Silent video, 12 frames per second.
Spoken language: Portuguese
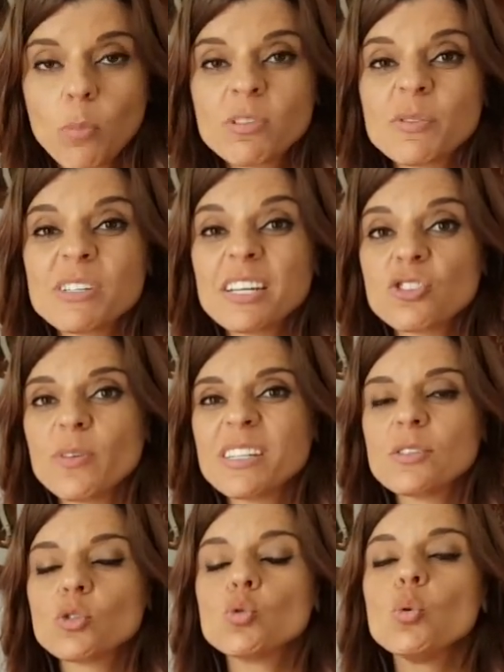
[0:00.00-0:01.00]
Como se você
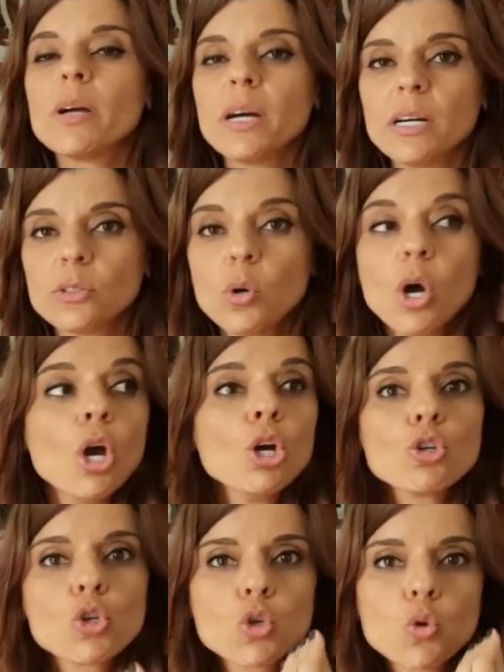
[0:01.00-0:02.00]
estivesse sugando,
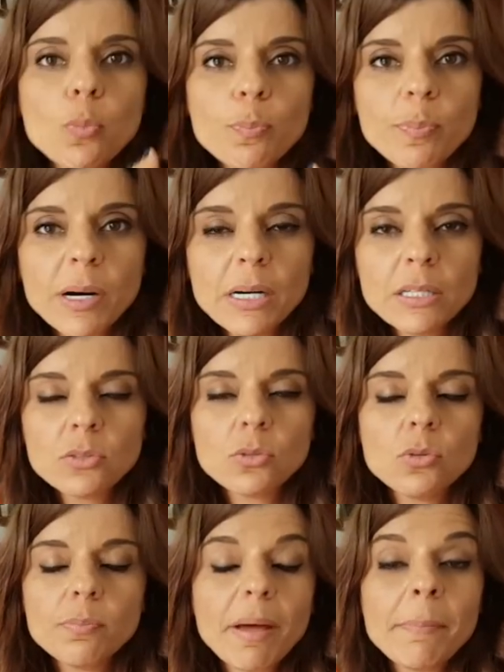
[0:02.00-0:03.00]

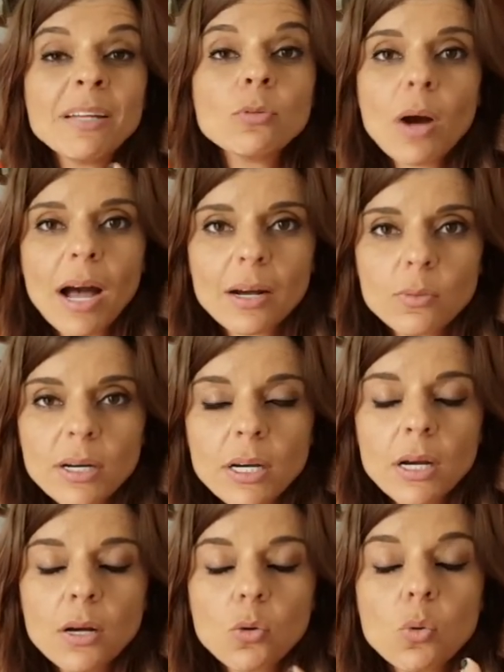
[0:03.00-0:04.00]
chupando, bebendo água
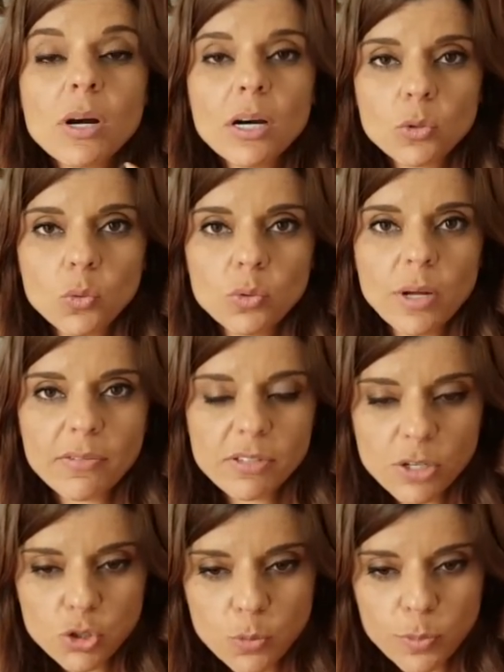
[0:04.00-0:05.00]
com canudo. Aí
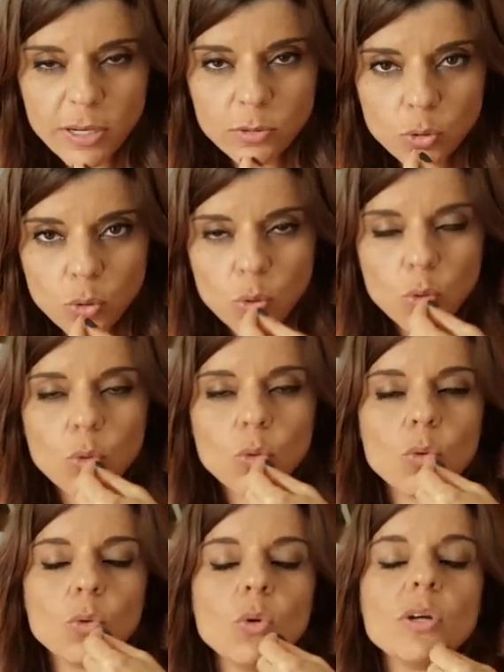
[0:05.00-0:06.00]
você chupa o canudo
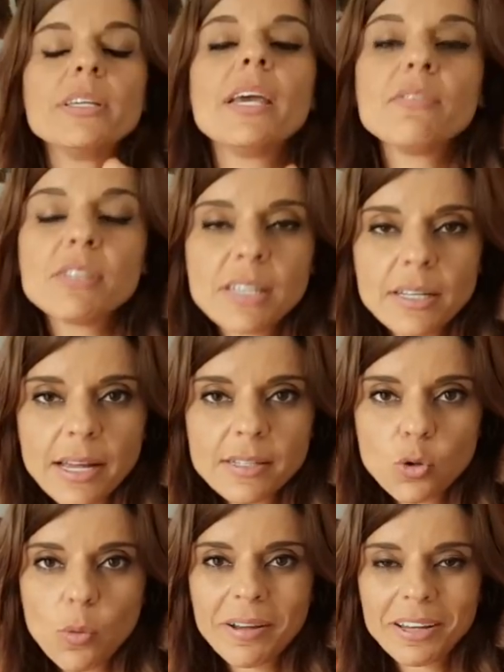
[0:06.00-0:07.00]
e aí você
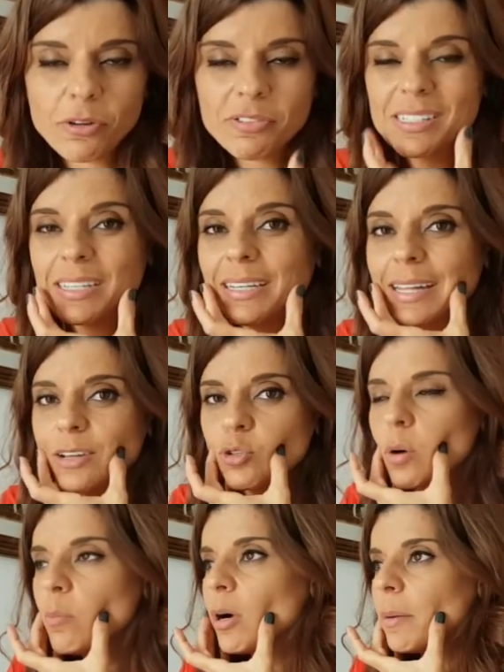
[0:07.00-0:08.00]
desce com maior facilidade
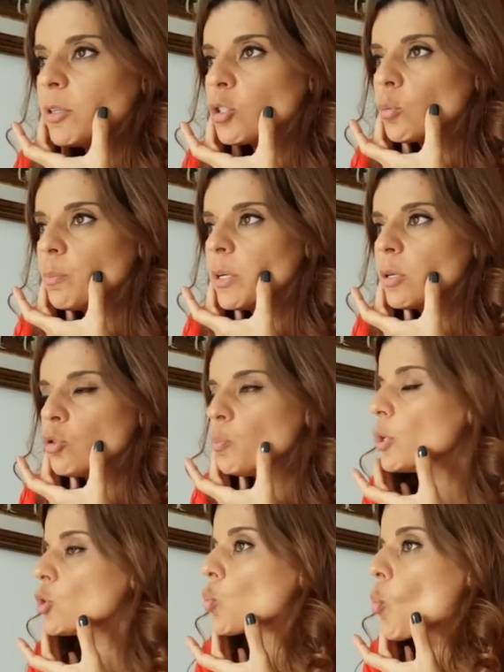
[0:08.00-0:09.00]
com a boca bico de
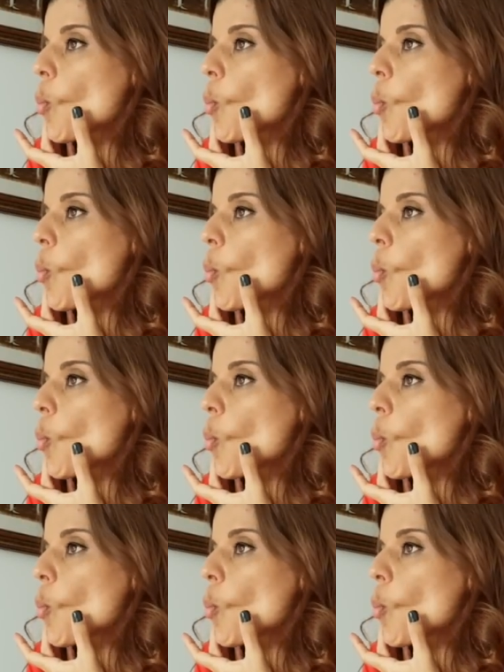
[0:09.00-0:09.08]
peixe.